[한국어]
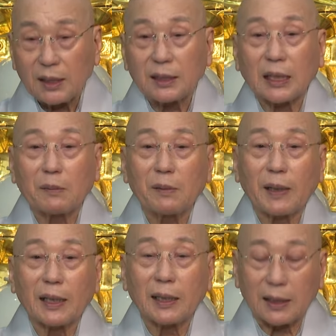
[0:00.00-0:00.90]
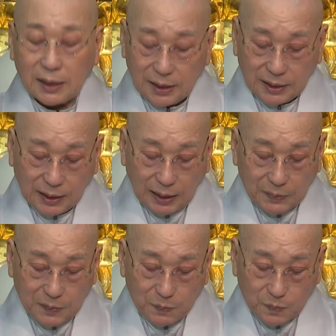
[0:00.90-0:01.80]
이 사람을 만나, 어, 이
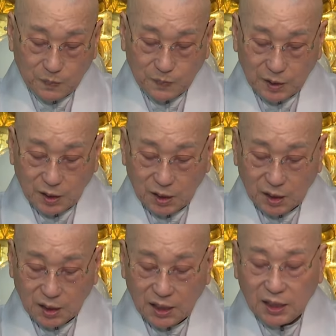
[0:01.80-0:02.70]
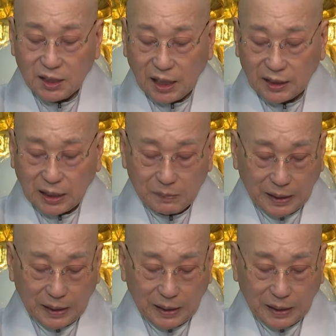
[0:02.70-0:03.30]
사람은 음, 이, 이인이라는 사람을